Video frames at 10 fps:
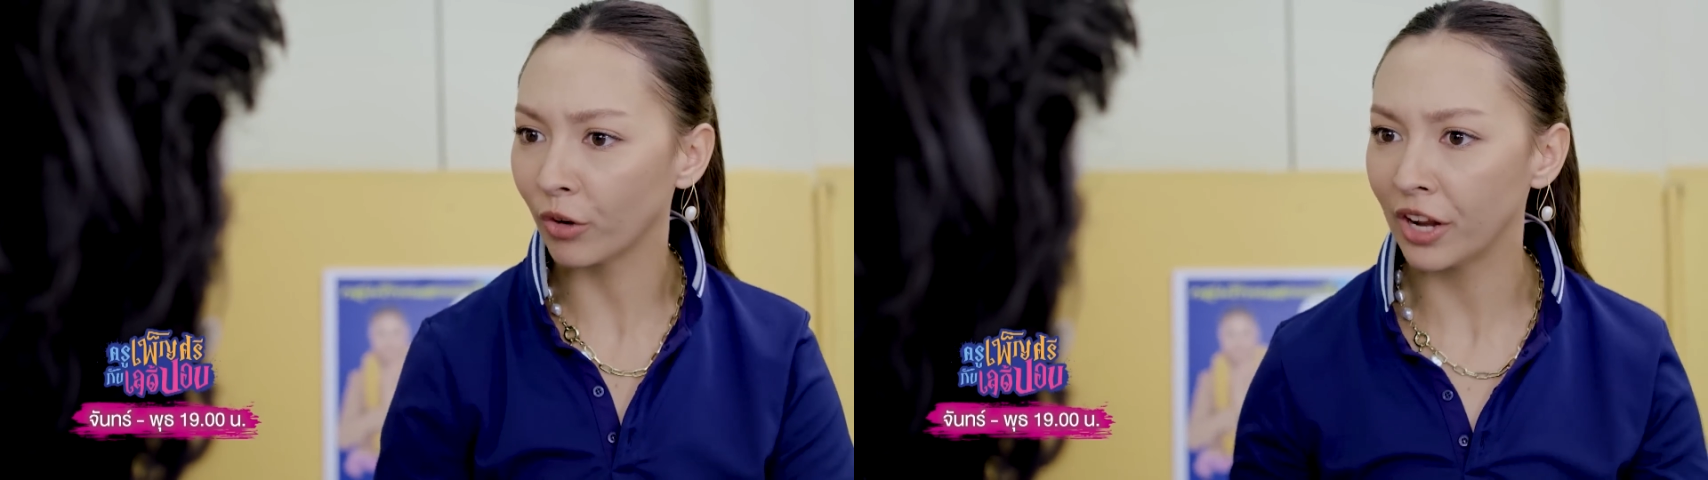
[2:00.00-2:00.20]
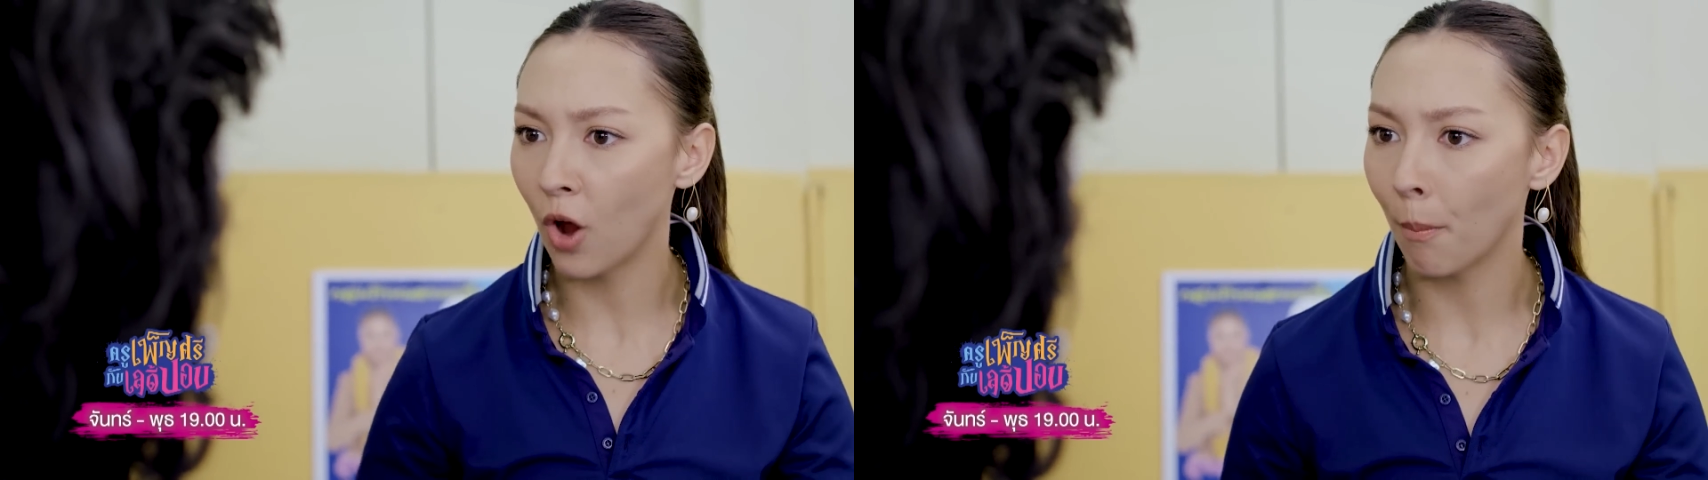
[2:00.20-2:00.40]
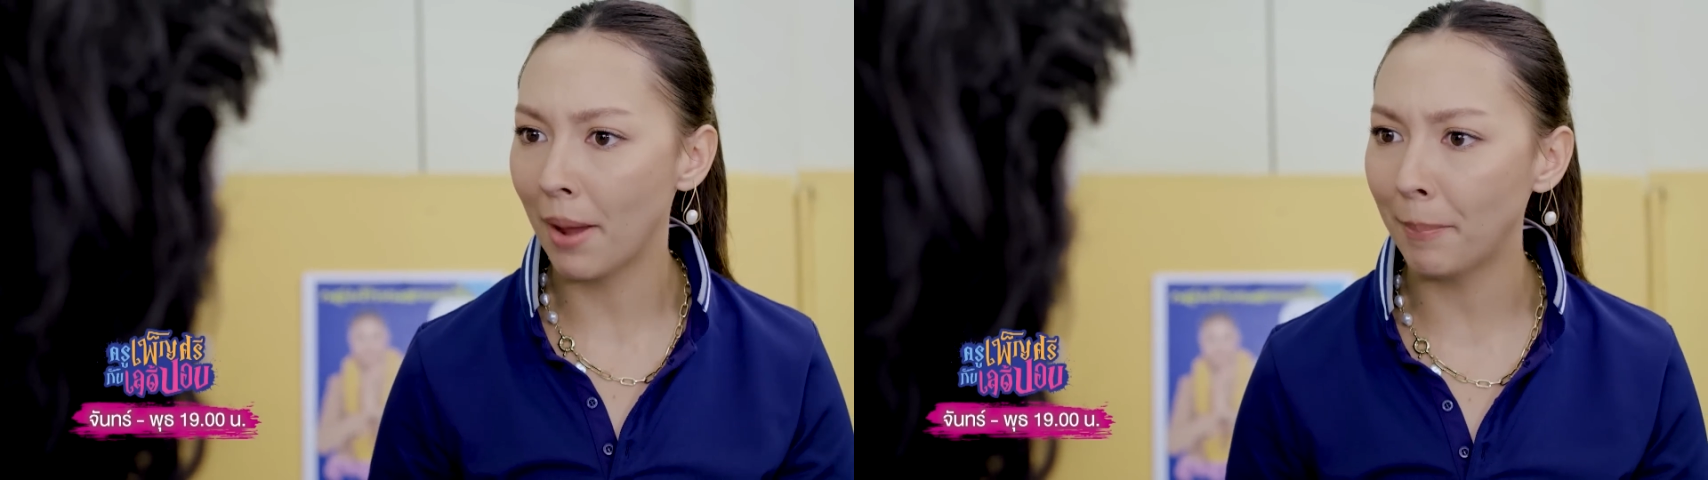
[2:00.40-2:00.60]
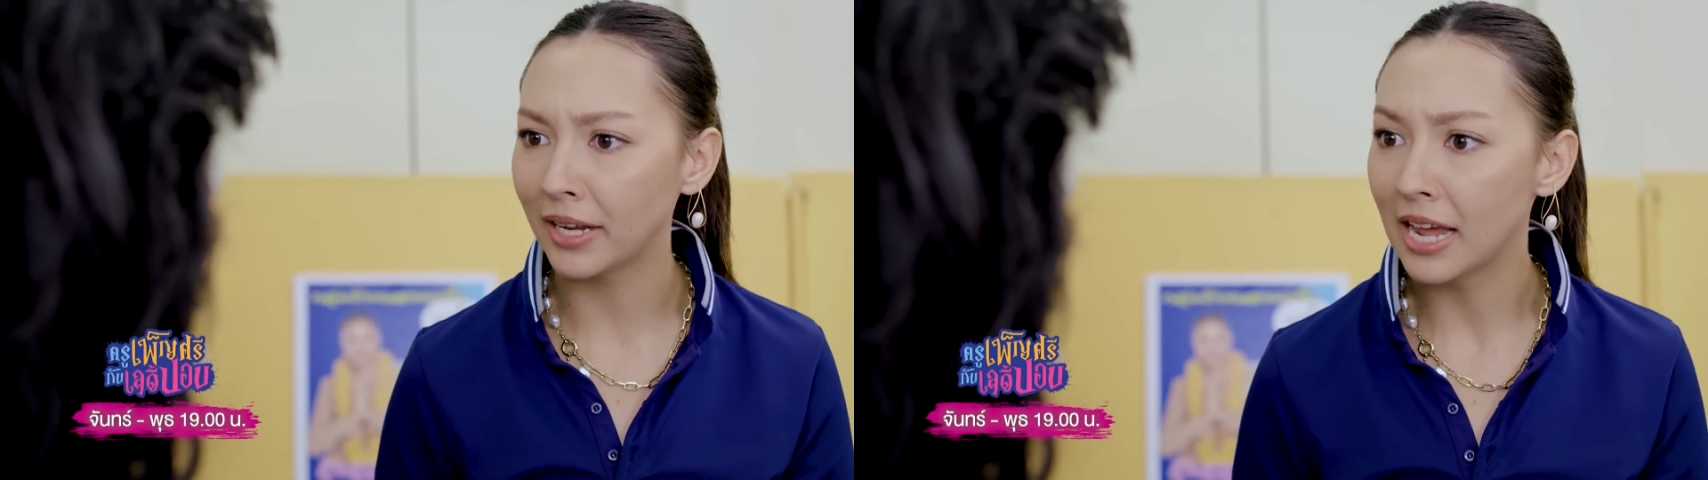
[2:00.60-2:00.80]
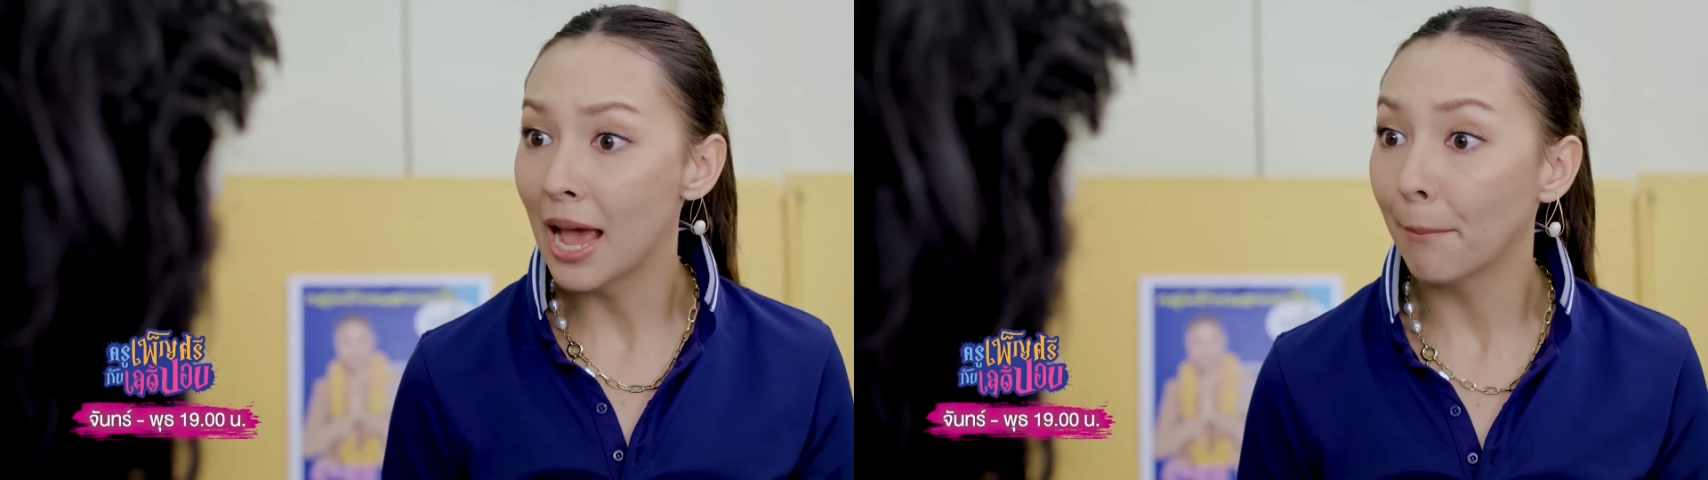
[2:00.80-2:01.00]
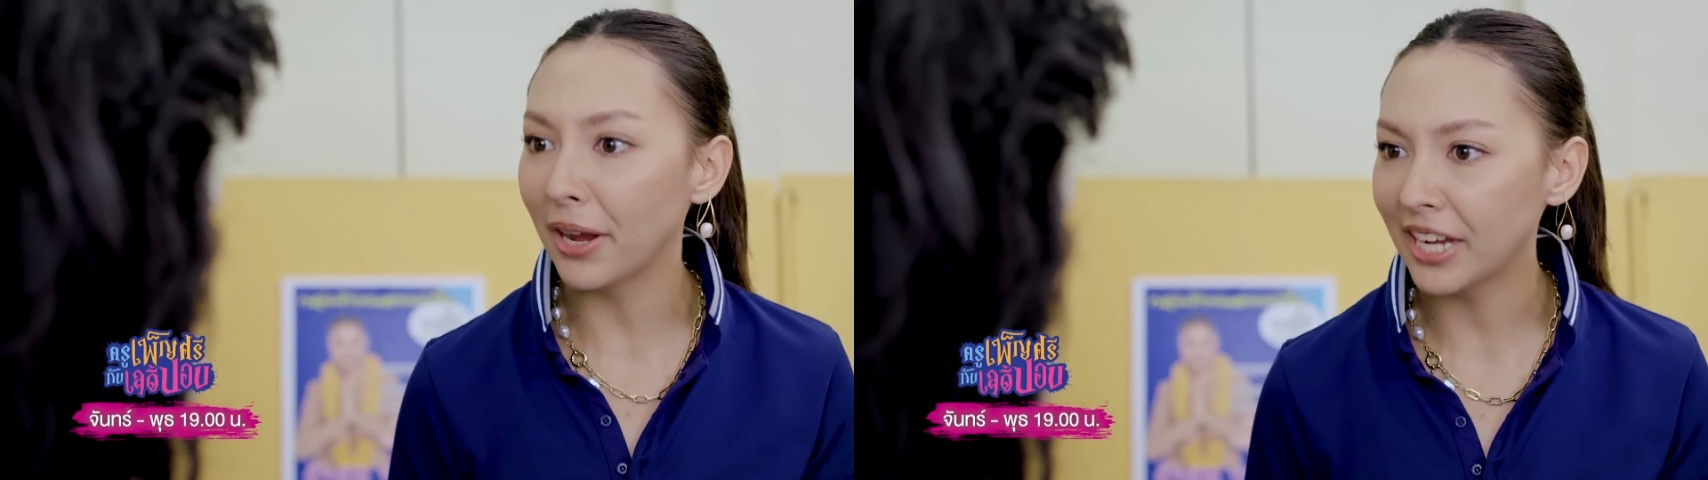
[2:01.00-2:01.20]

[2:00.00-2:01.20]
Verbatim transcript: โรงเรียนหนองแม่เป็ดไป